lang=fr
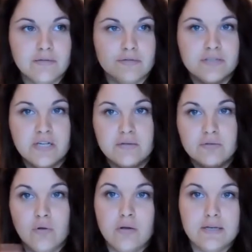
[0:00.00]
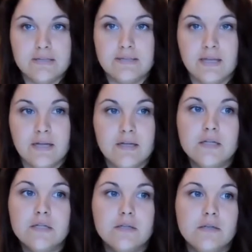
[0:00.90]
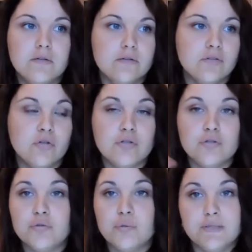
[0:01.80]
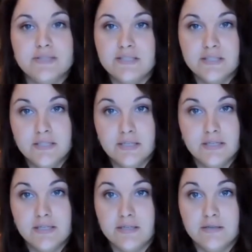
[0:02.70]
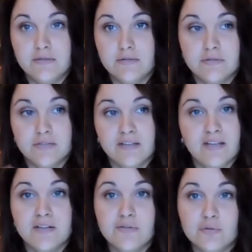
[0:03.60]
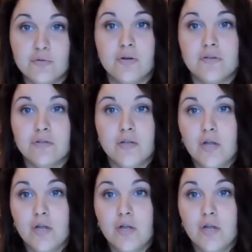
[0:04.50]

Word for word: Euh, j'adorerais ça. Euh, genre, je suis ici et euh, dans 30 secondes,